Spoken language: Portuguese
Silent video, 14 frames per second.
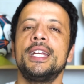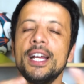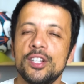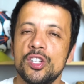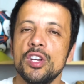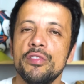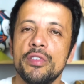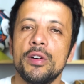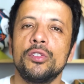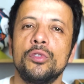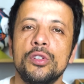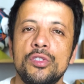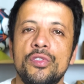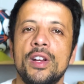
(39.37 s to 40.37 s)
que ativam as
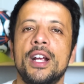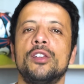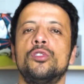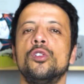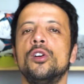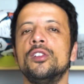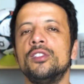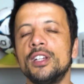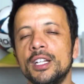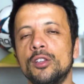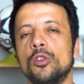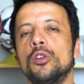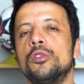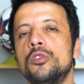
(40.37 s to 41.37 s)
notificações e que
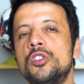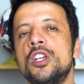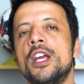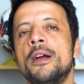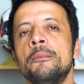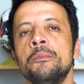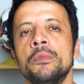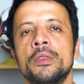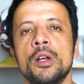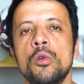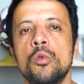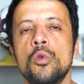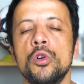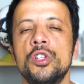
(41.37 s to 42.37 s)
todo dia
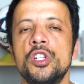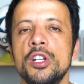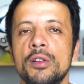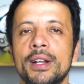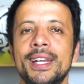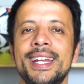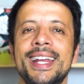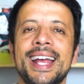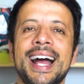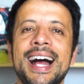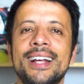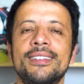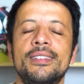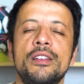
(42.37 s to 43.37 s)
estão curtindo aqui as